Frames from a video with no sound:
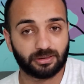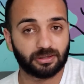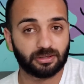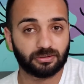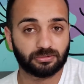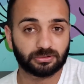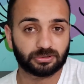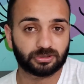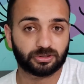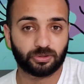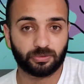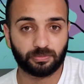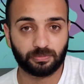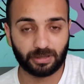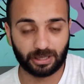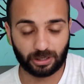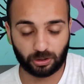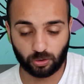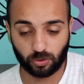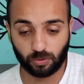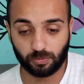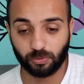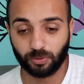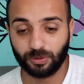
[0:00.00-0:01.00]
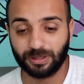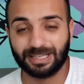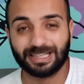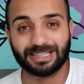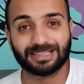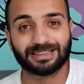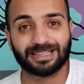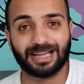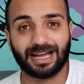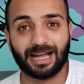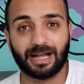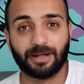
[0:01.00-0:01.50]
não souber como
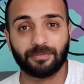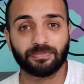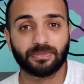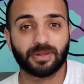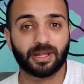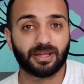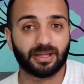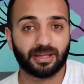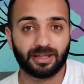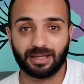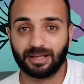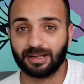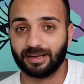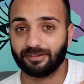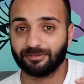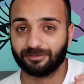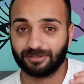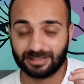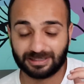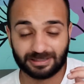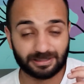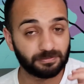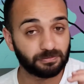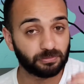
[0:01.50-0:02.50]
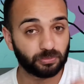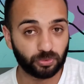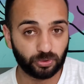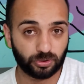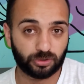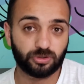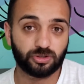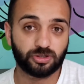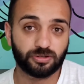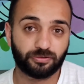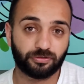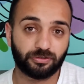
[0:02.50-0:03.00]
lidar, é, vai ser
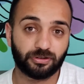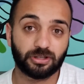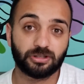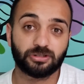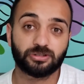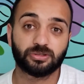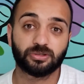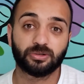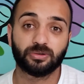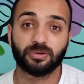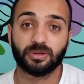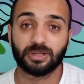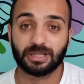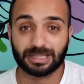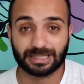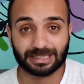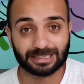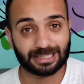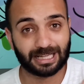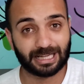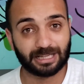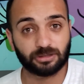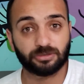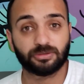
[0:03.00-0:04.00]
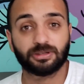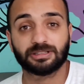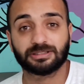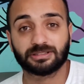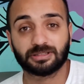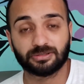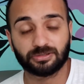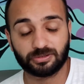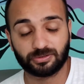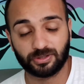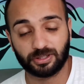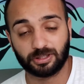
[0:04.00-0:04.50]
muito difícil na
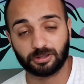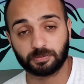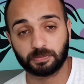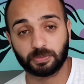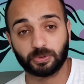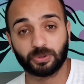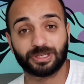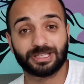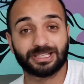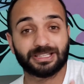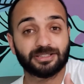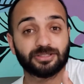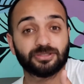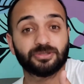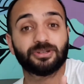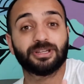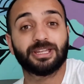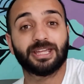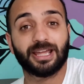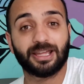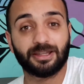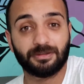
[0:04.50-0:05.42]
educação dos filhos. Por isso que é